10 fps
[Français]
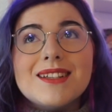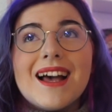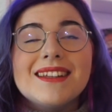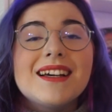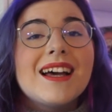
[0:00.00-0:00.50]

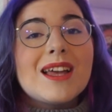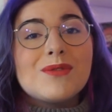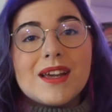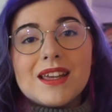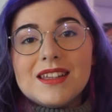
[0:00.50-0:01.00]
Anna,
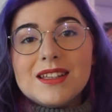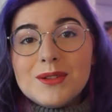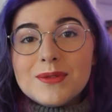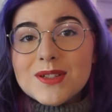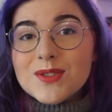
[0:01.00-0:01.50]
elle va
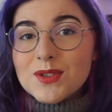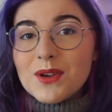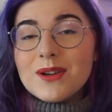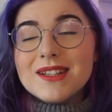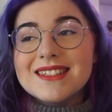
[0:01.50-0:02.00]
élever
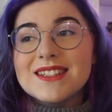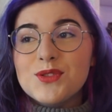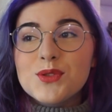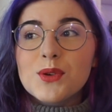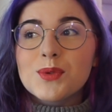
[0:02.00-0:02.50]
seule ses
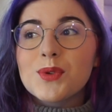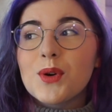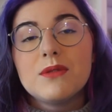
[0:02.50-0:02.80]
deux enfants.